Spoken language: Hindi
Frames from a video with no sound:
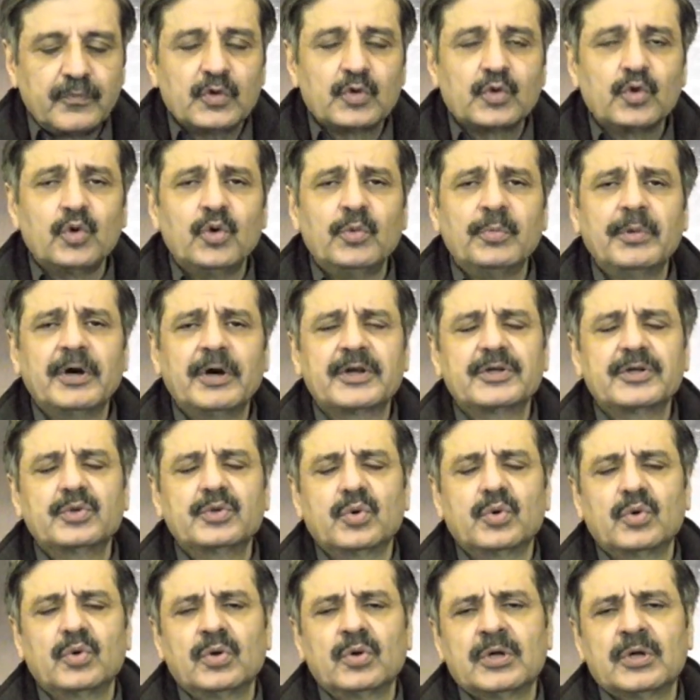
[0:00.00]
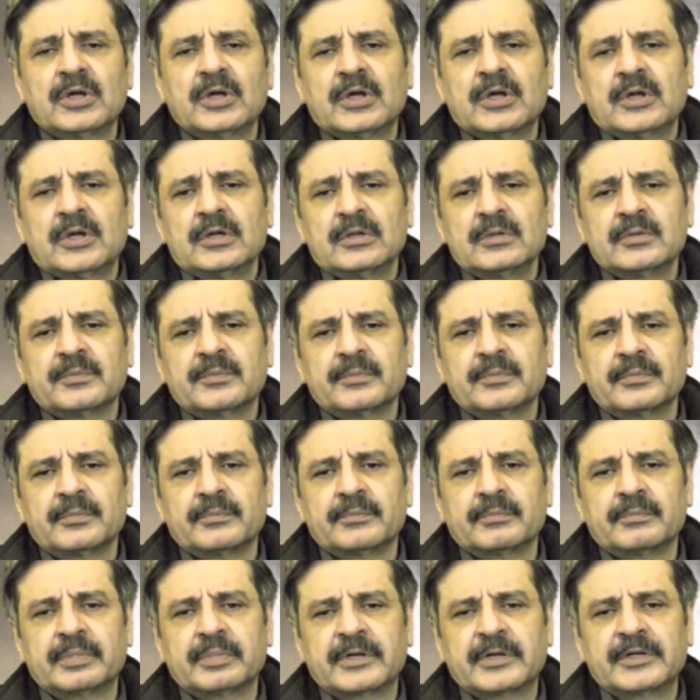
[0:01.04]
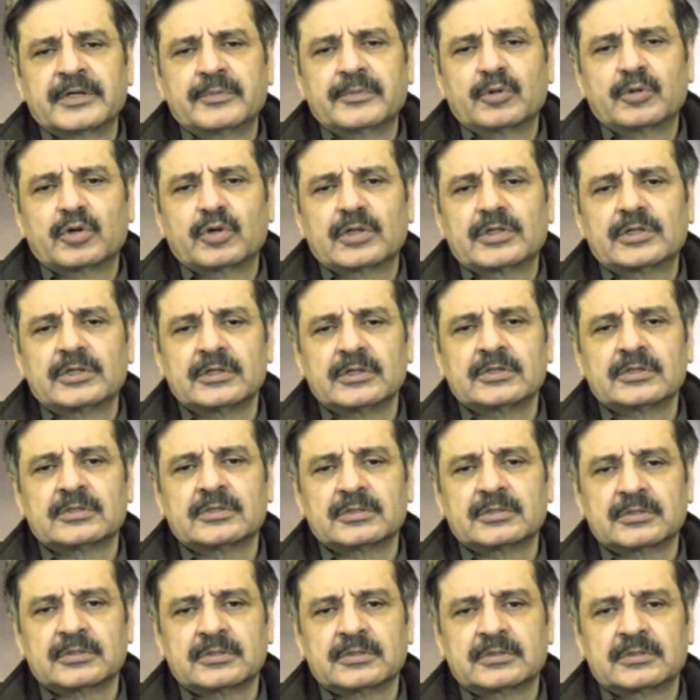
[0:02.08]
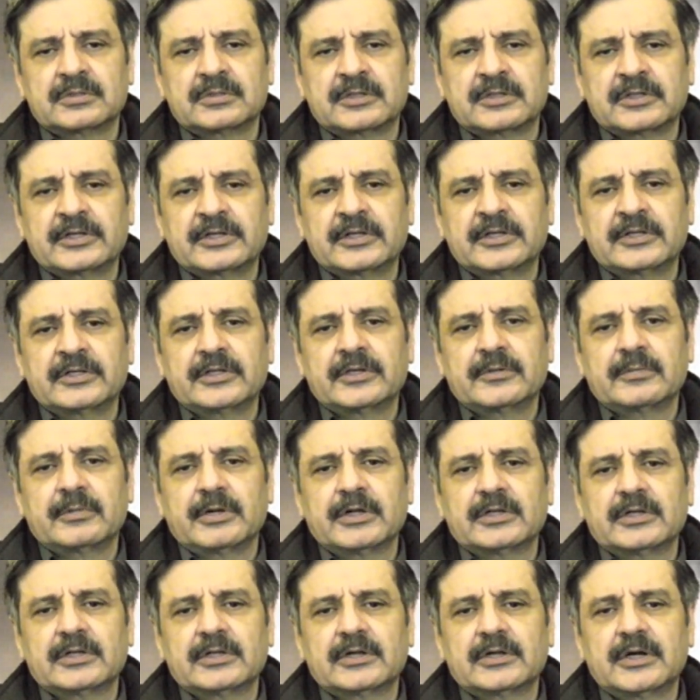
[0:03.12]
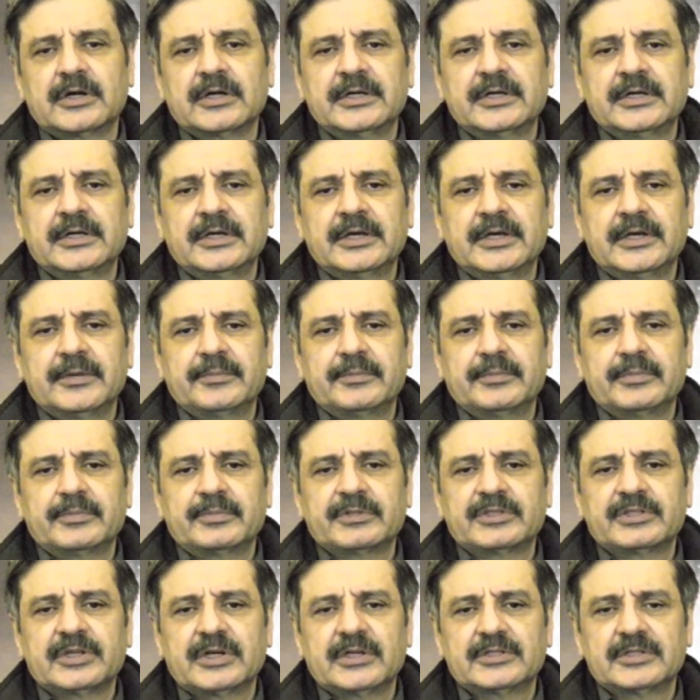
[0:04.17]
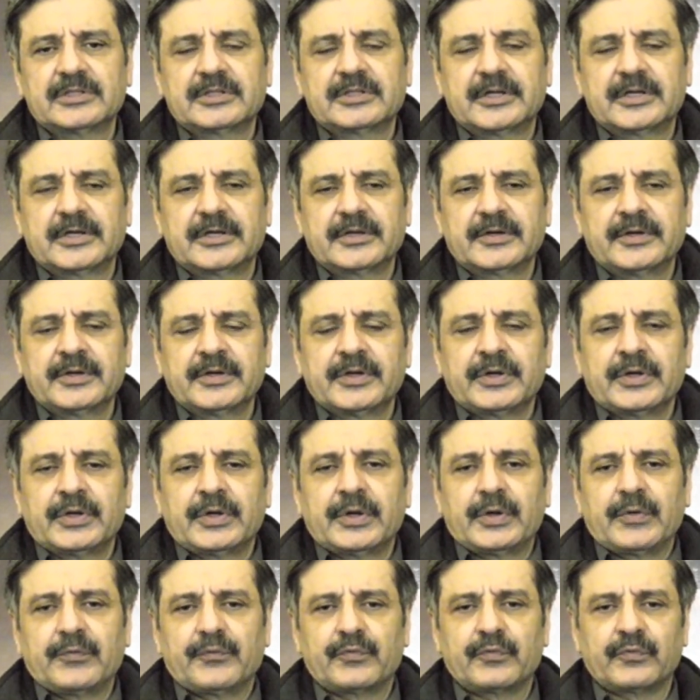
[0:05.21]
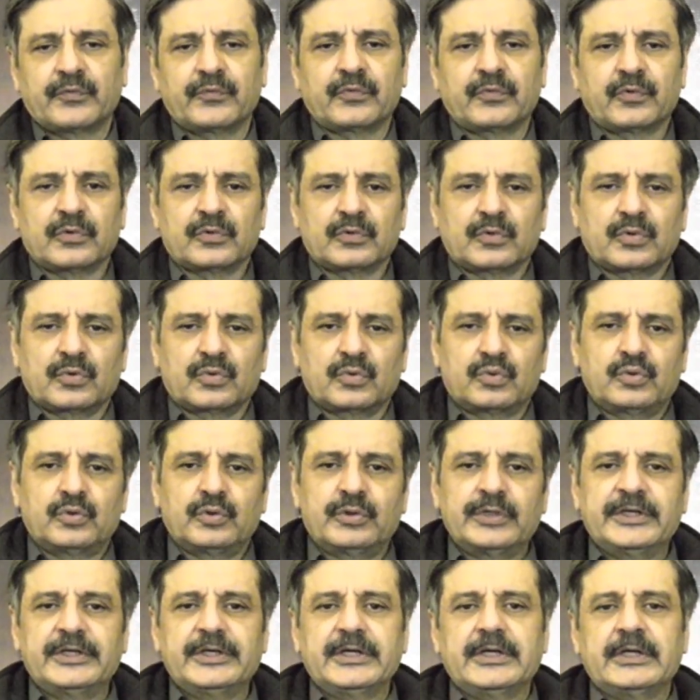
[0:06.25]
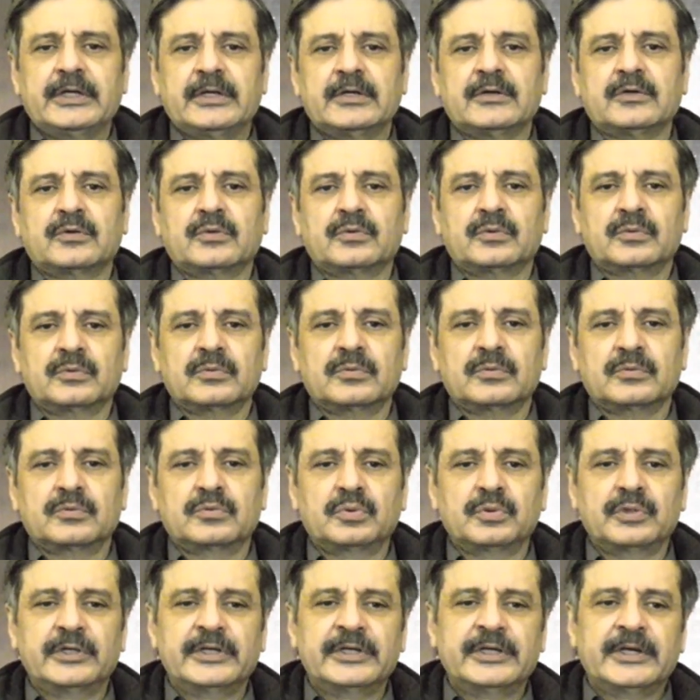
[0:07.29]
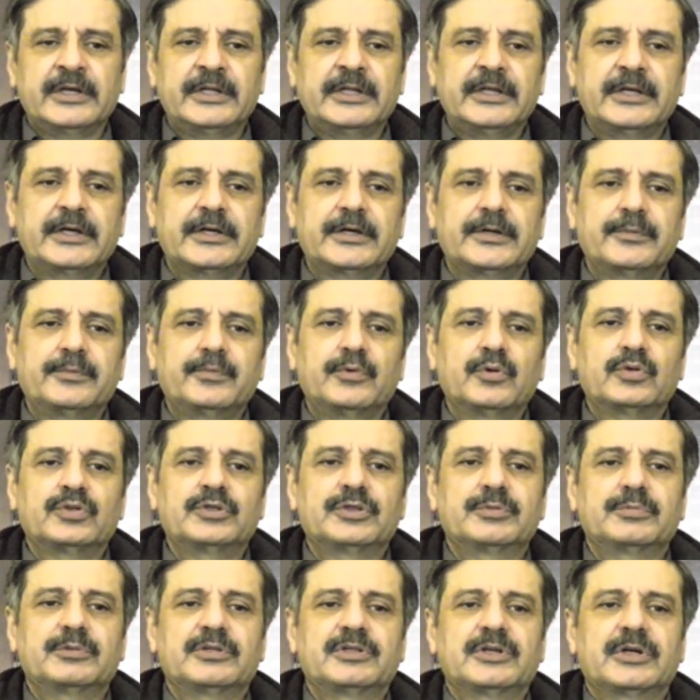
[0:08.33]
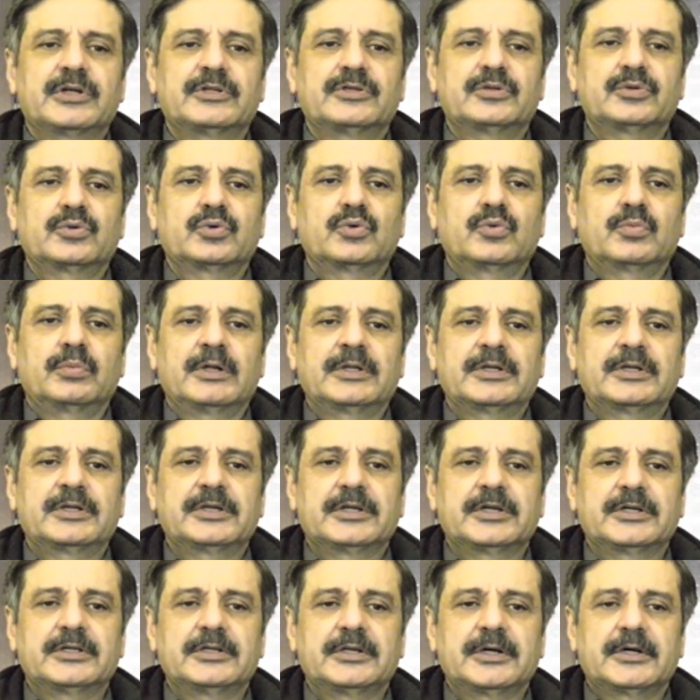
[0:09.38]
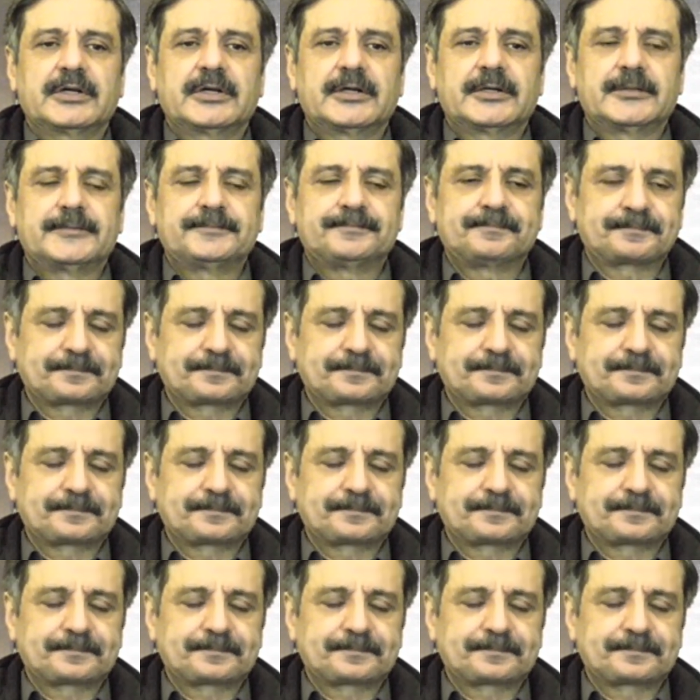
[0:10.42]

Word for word: जो हमारी दो बड़ी मुकद तरीन इबादत गाहें हैं मसाजिद हैं वो तो खुली खुली हैं लेकिन बहुत सी मसाजिद को बंद किया जा रहा है